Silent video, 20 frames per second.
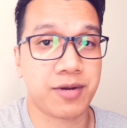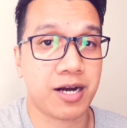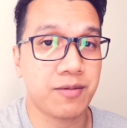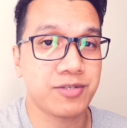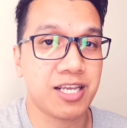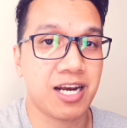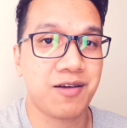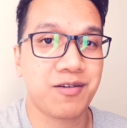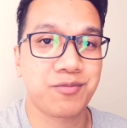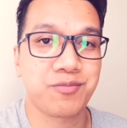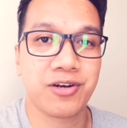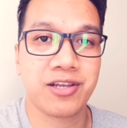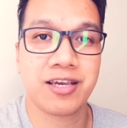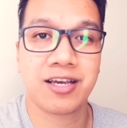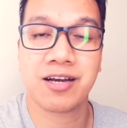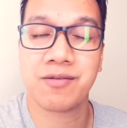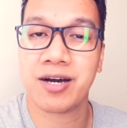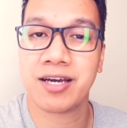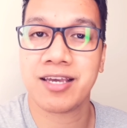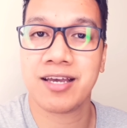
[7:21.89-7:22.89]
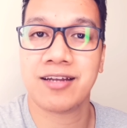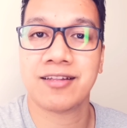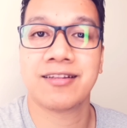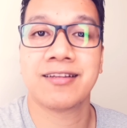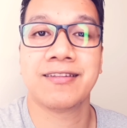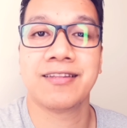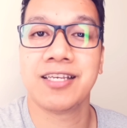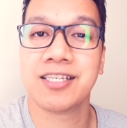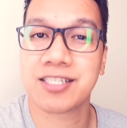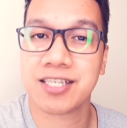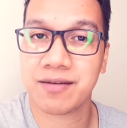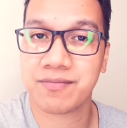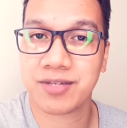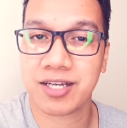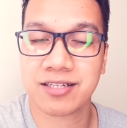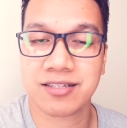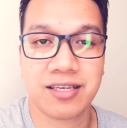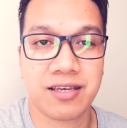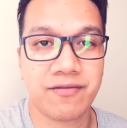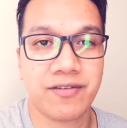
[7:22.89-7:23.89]
Maraming salamat muli kabayan, Ninja
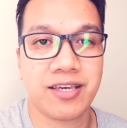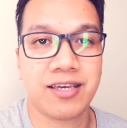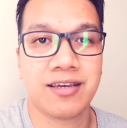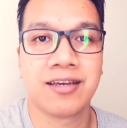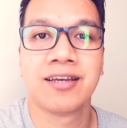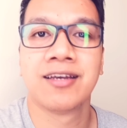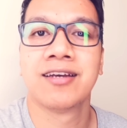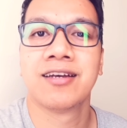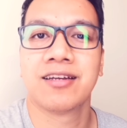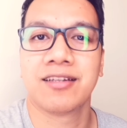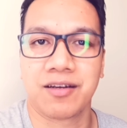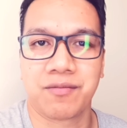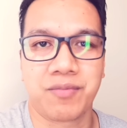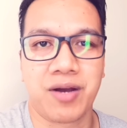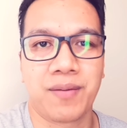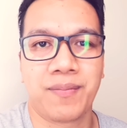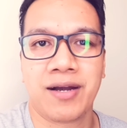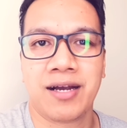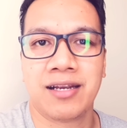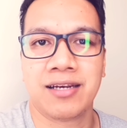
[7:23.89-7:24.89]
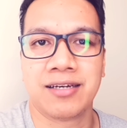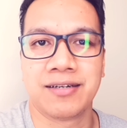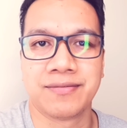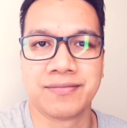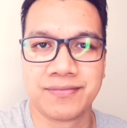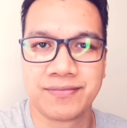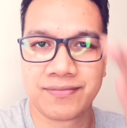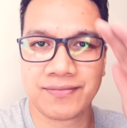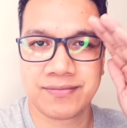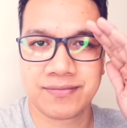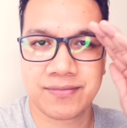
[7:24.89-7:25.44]
M.TV, nagpapaalam.